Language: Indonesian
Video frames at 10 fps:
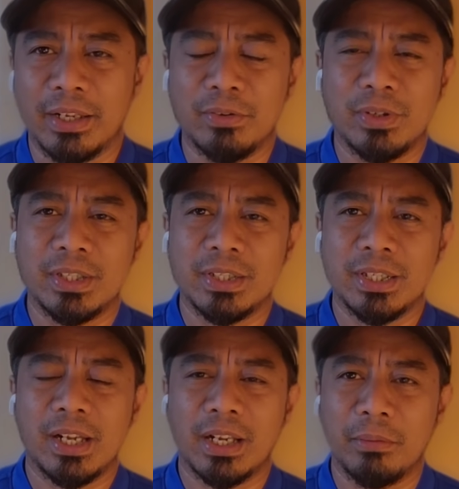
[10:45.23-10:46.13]

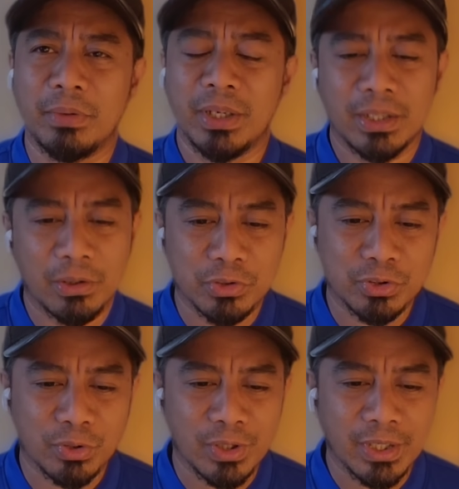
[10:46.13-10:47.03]
Indonesia akan menentang
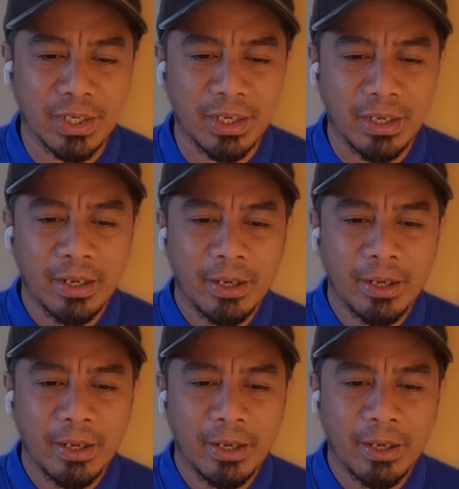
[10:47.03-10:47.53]
Australia